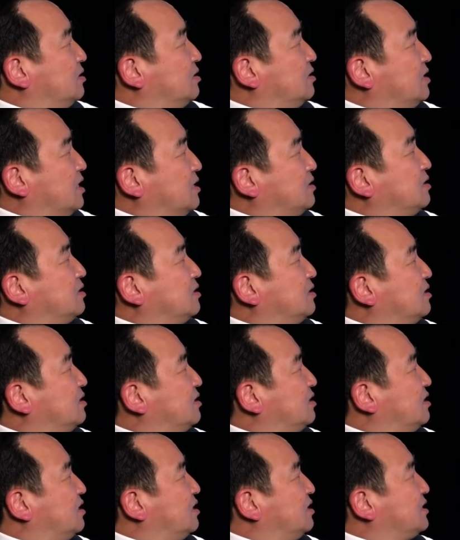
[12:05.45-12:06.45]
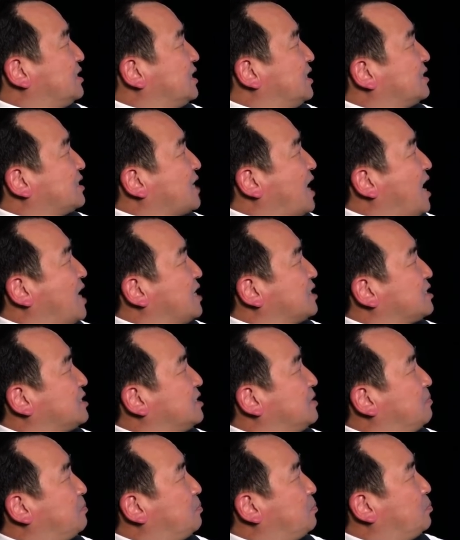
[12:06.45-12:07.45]
人，而且他
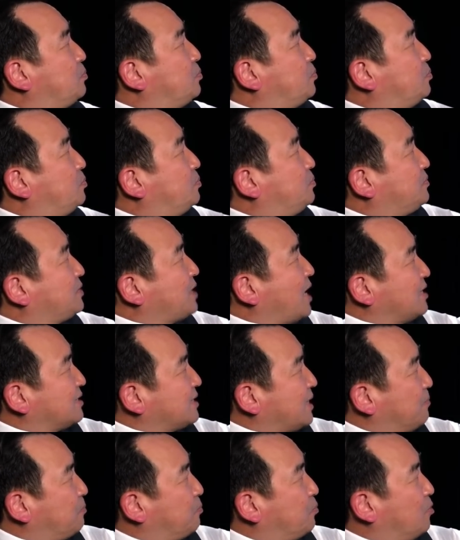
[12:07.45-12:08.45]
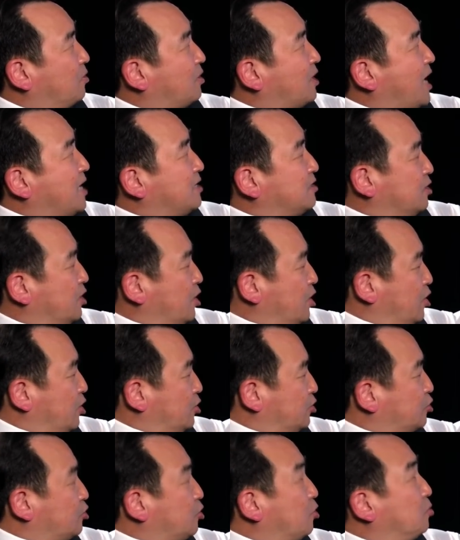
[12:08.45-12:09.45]
是他在波兰
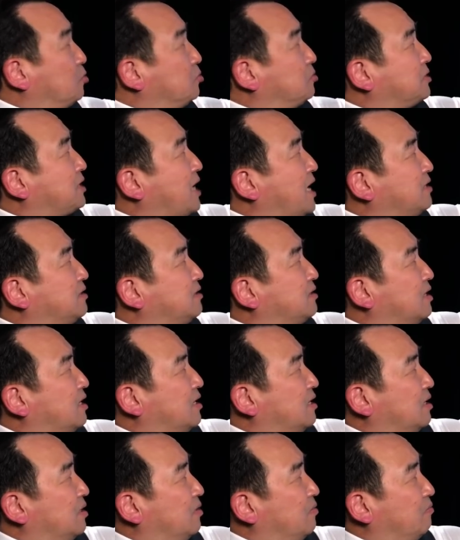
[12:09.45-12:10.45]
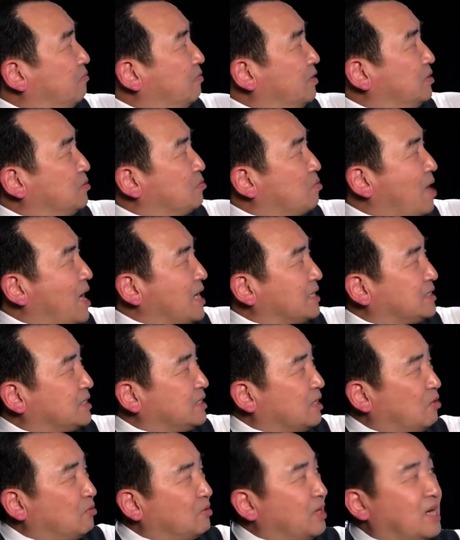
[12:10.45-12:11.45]
充当了文化
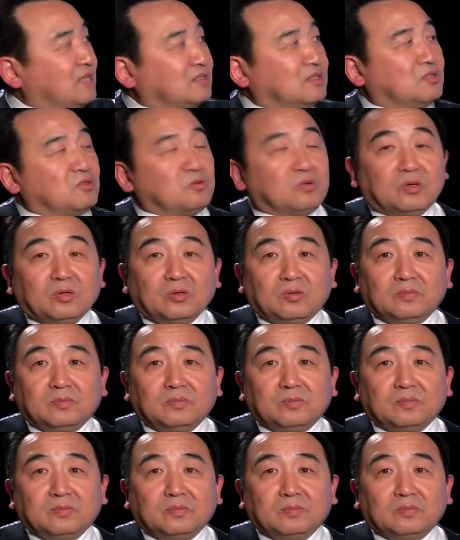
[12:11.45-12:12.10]
桥梁的作